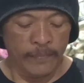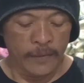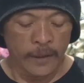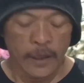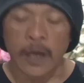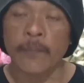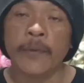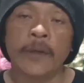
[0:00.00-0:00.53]

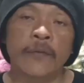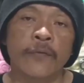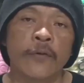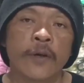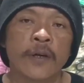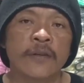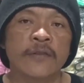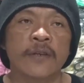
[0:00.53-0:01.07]
kami
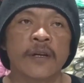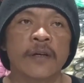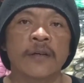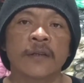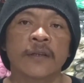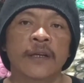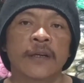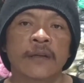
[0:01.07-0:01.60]
infokan secara
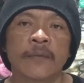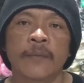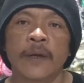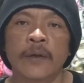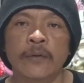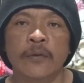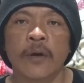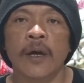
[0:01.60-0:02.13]
detail
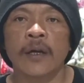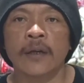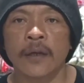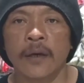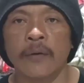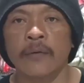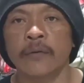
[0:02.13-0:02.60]
kembali untuk Anda,